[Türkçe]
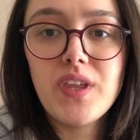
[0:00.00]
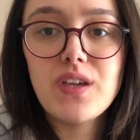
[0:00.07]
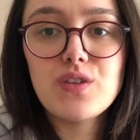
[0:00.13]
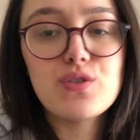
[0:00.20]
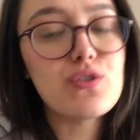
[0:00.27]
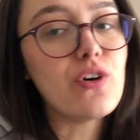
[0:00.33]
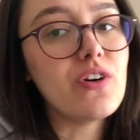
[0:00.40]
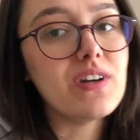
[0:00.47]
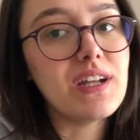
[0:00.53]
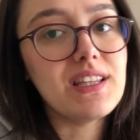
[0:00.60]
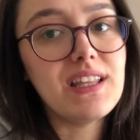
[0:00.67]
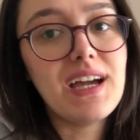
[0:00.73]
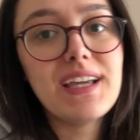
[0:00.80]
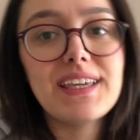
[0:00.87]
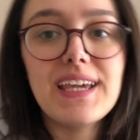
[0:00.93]
Sonra
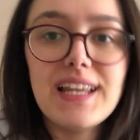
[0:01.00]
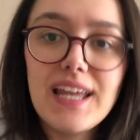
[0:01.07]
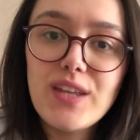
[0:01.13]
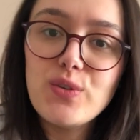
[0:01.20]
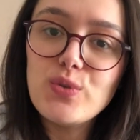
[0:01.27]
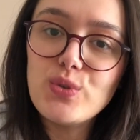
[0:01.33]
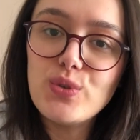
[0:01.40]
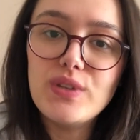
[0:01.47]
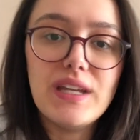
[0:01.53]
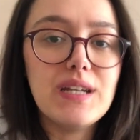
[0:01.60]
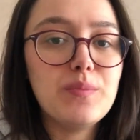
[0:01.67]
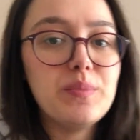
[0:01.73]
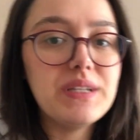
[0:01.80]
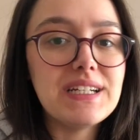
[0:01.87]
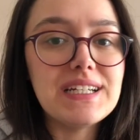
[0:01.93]
da gelen ürünleri
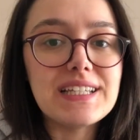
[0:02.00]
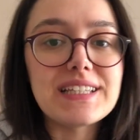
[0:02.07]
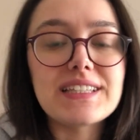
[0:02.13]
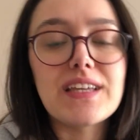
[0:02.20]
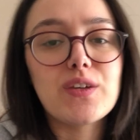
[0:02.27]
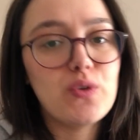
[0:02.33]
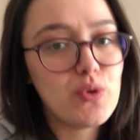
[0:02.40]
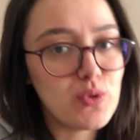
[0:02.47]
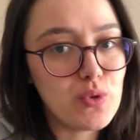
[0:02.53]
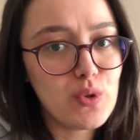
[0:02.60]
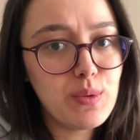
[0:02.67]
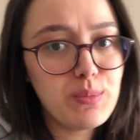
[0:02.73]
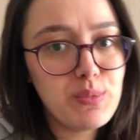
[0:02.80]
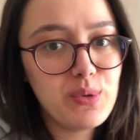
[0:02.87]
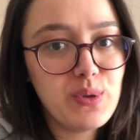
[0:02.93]
birlikte görüp
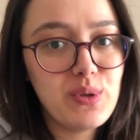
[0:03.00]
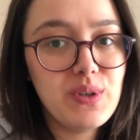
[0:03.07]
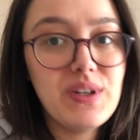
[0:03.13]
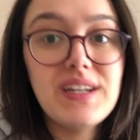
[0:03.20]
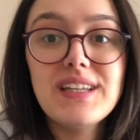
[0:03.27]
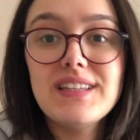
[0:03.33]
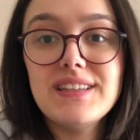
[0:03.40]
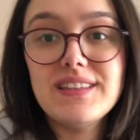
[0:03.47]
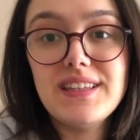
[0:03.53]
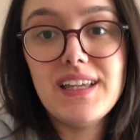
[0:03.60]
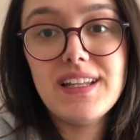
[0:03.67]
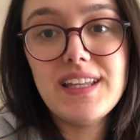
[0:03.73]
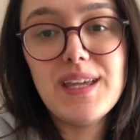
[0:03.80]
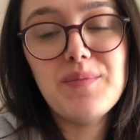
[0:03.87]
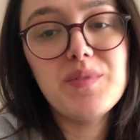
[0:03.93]

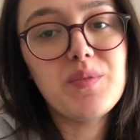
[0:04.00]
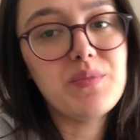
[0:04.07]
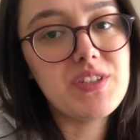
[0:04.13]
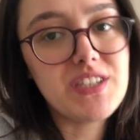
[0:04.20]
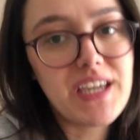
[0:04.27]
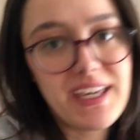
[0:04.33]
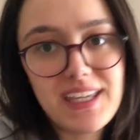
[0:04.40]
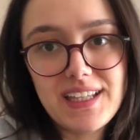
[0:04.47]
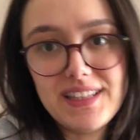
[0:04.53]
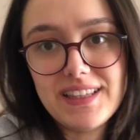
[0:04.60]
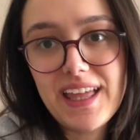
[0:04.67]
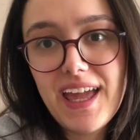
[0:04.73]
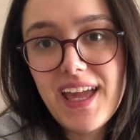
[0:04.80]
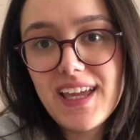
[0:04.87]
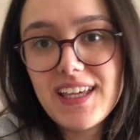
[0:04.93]
deneyimli bir
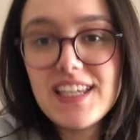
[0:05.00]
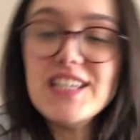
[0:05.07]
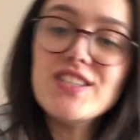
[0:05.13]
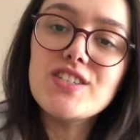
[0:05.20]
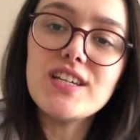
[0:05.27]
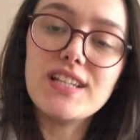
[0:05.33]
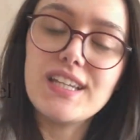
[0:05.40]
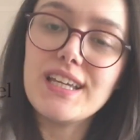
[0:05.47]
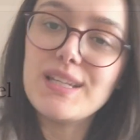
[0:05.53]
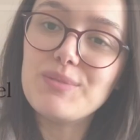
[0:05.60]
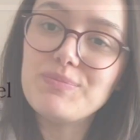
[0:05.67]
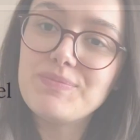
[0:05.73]
şekilde inceleyelim.